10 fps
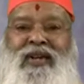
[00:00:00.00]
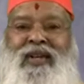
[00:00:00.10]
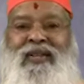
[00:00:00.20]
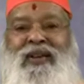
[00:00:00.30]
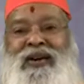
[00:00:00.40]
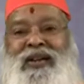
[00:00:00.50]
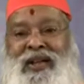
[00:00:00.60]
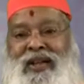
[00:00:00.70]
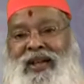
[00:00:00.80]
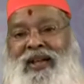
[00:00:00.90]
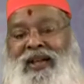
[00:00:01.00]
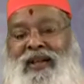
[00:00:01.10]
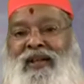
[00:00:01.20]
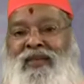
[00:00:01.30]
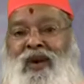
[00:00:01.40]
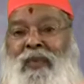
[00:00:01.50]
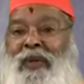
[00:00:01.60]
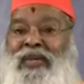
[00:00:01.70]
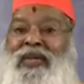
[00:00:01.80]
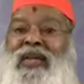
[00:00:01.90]
ఎందుకంటే ఒక
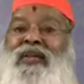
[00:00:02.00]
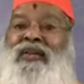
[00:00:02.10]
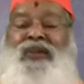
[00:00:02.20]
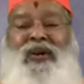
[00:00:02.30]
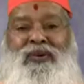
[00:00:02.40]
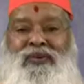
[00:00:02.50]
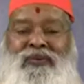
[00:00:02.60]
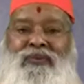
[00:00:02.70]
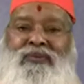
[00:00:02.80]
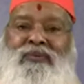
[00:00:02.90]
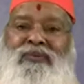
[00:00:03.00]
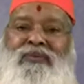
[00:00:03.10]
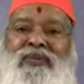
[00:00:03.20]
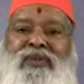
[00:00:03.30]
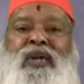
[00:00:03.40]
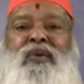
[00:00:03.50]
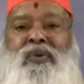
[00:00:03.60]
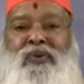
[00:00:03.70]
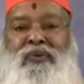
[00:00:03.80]
ప్రతిజ్ఞ చేశాడు జనకుడు